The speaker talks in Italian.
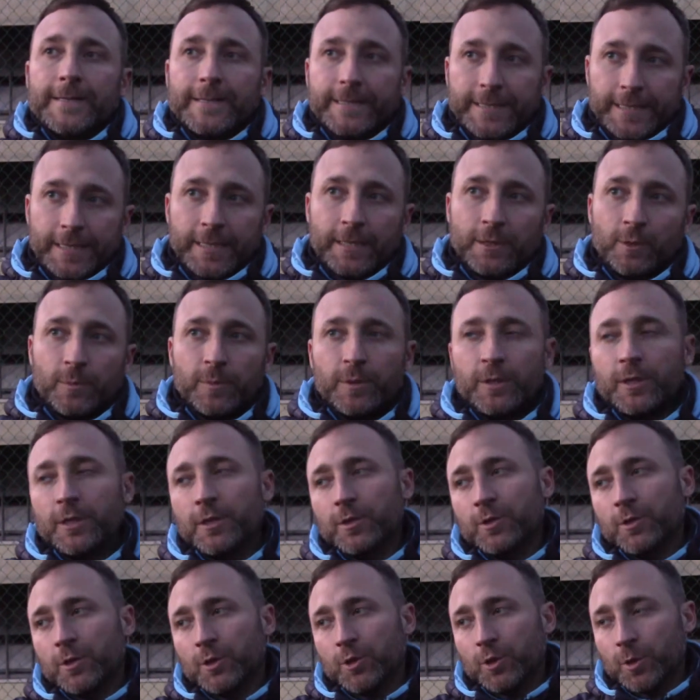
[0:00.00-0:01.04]
Sì, come
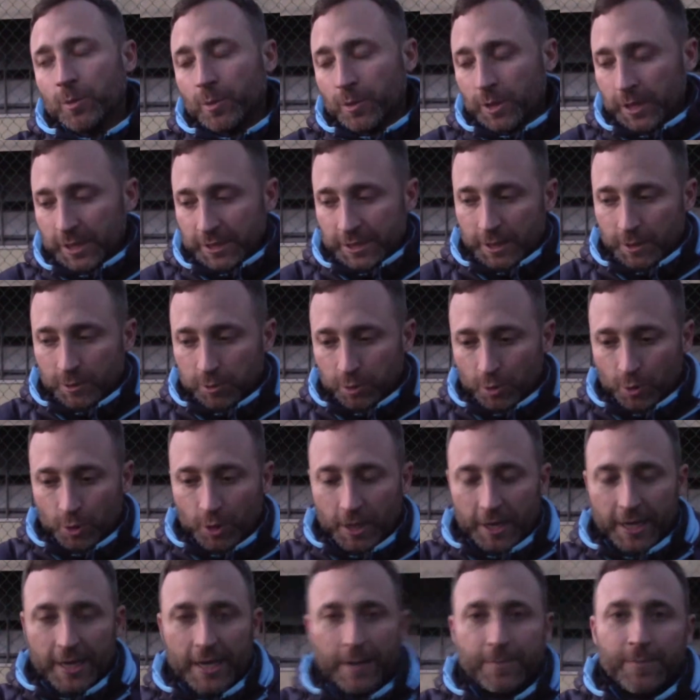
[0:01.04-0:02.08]
ho detto poc'anzi al tuo
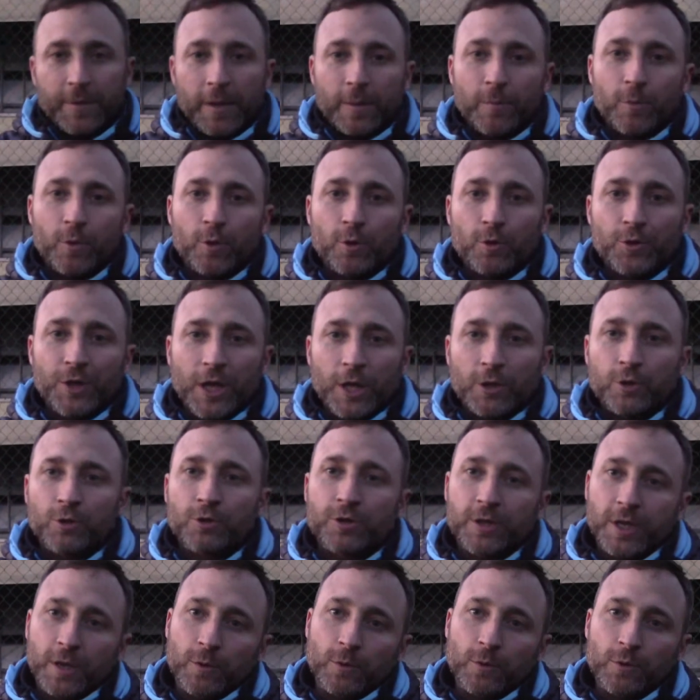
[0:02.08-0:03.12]
collega abbiamo dato
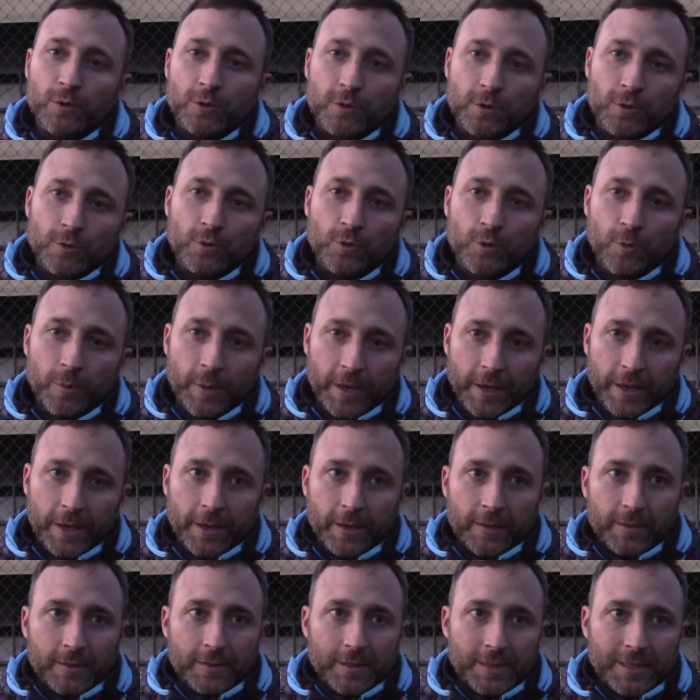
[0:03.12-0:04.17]
seguito secondo me
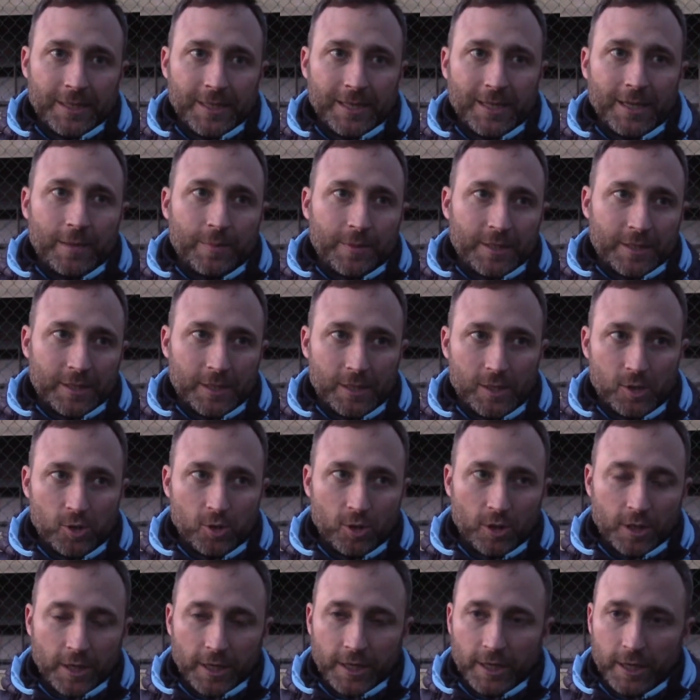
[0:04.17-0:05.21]
sia nella
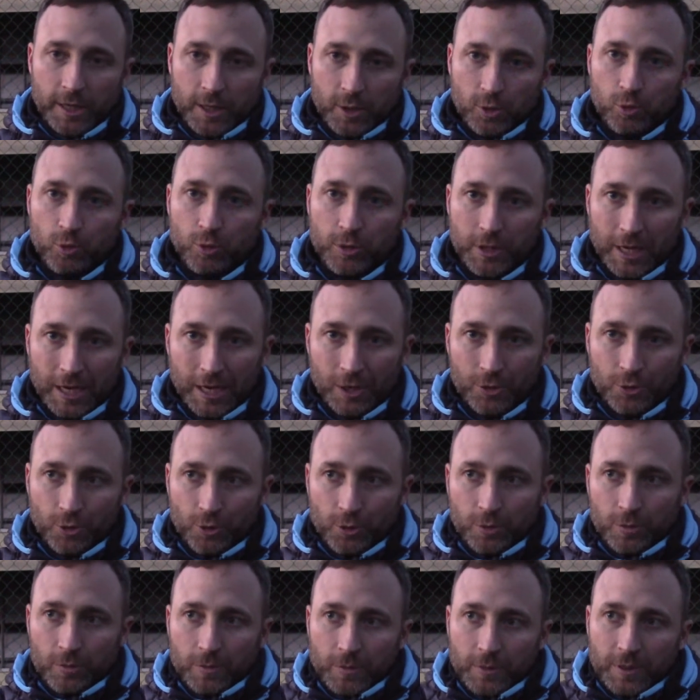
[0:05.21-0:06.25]
prestazione che nel
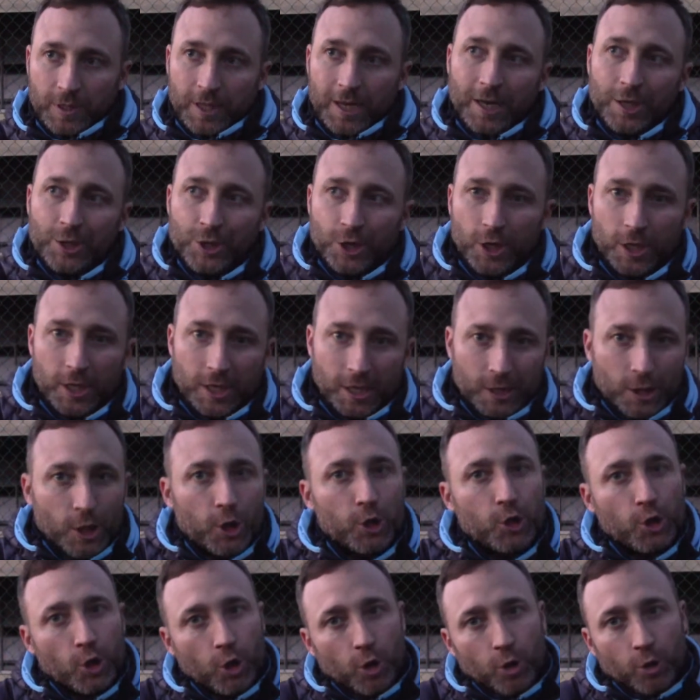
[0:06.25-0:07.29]
risultato, nella ricerca del
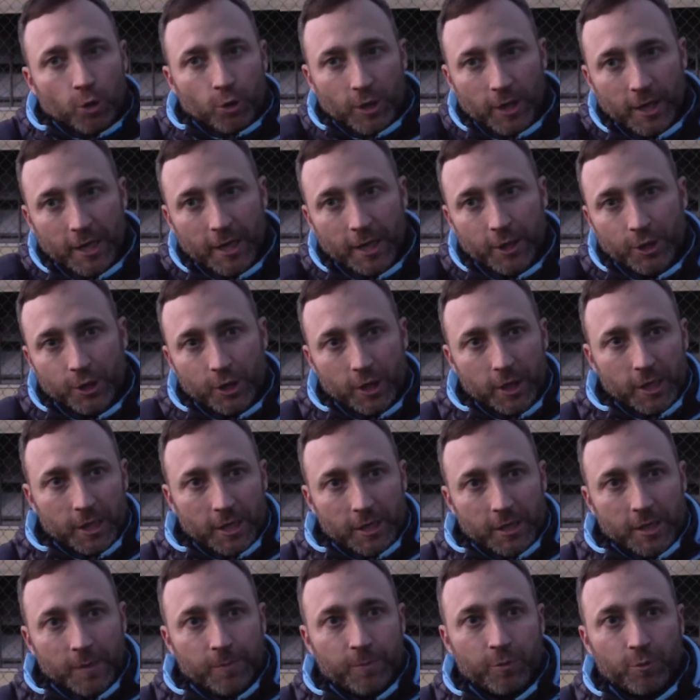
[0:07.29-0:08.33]
gioco, nella
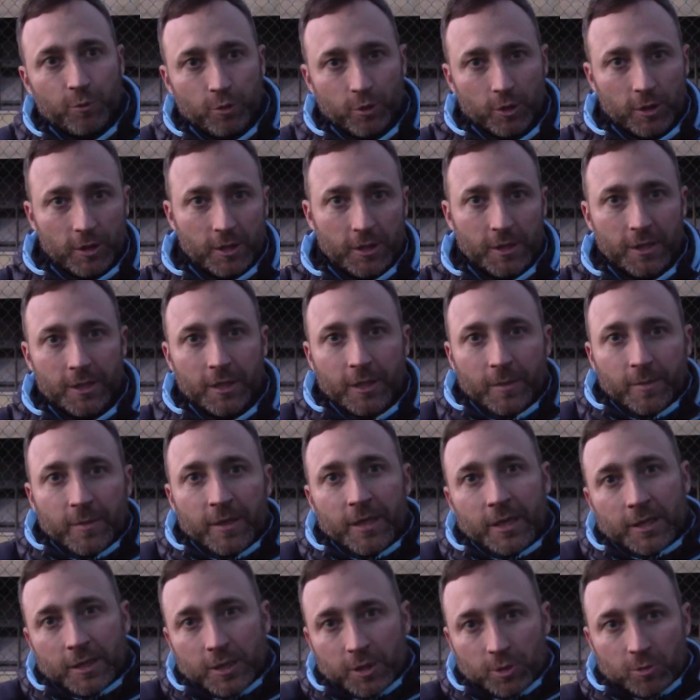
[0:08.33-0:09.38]
ricerca di, appunto, di
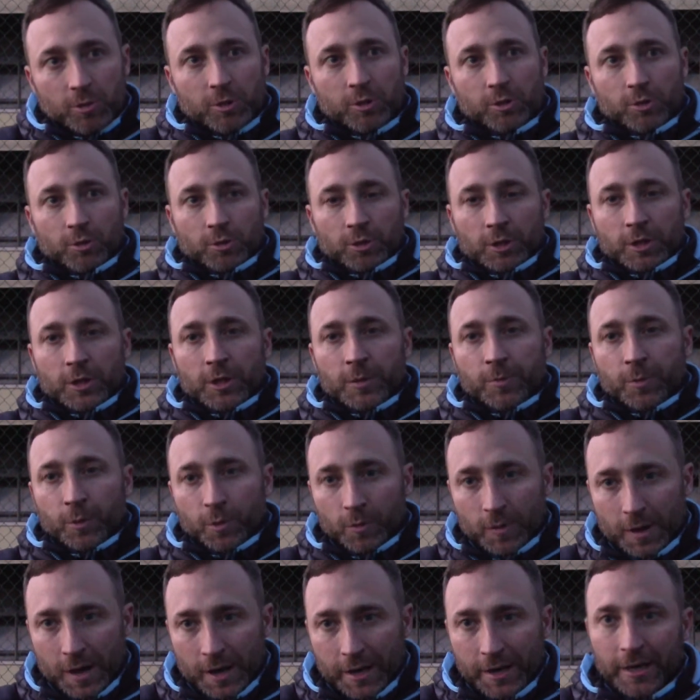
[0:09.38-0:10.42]
determinate situazioni e di
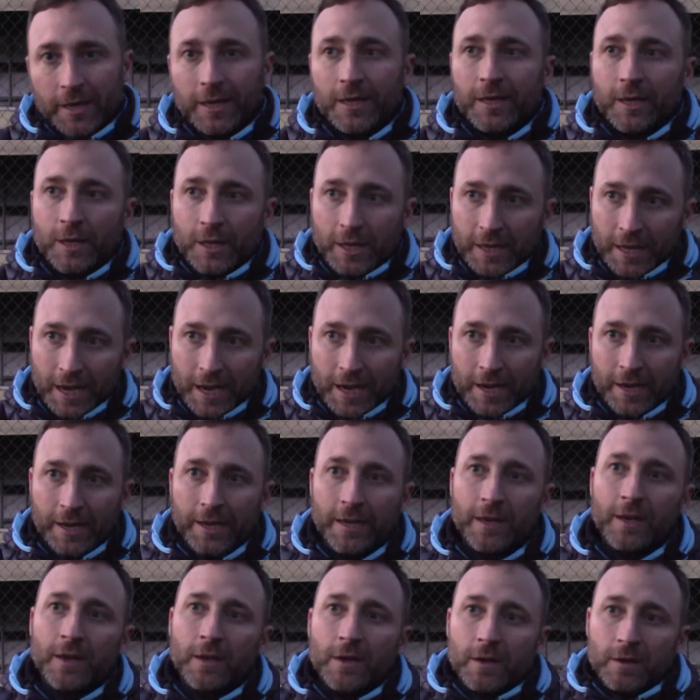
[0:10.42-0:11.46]
provare e creare
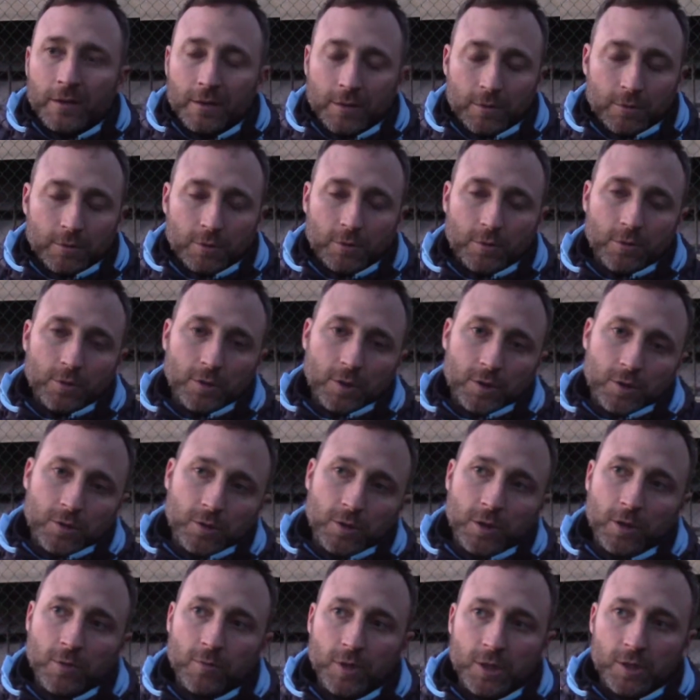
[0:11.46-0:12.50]
in
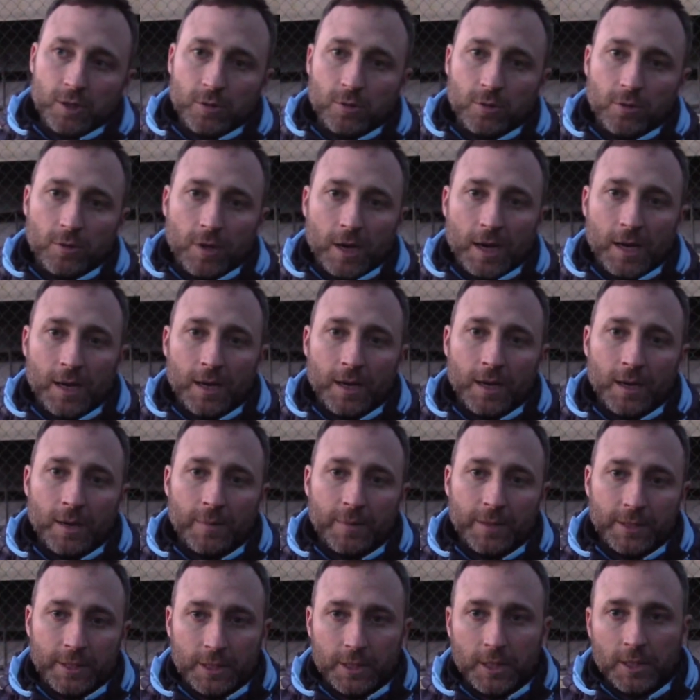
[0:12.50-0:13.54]
continuazione questo alla
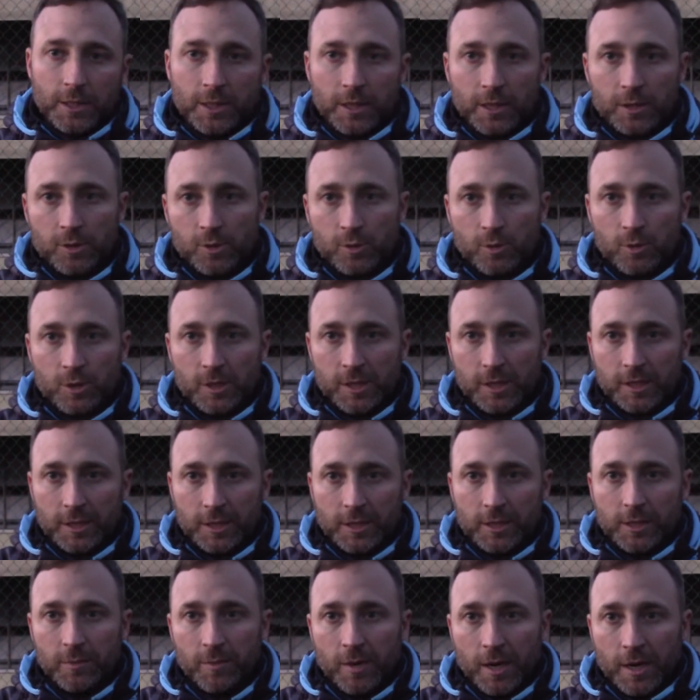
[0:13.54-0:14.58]
partita della scorsa
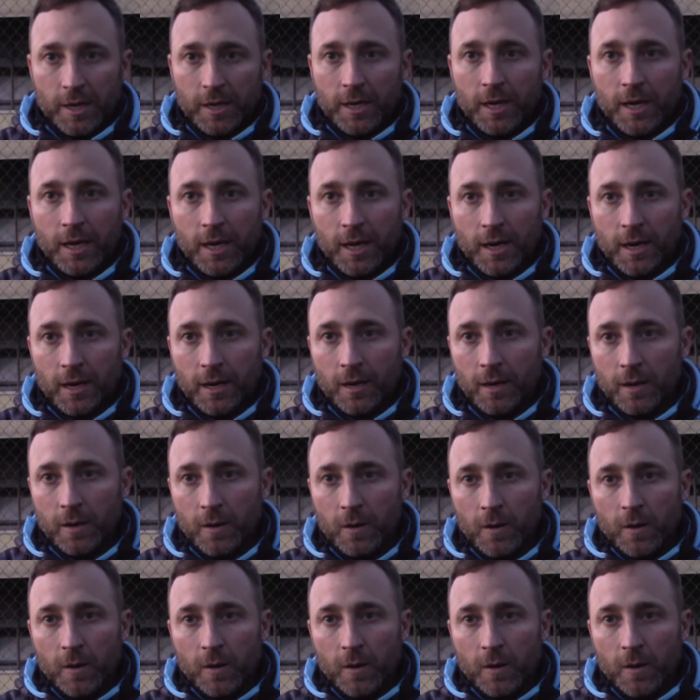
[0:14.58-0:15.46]
settimana